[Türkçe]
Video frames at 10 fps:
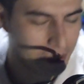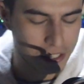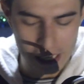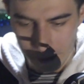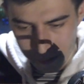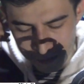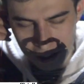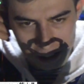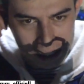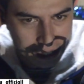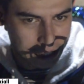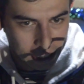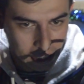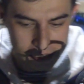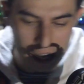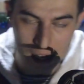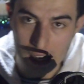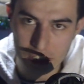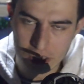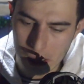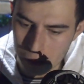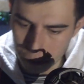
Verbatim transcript: başlayalım. İyice yine salaklaştık.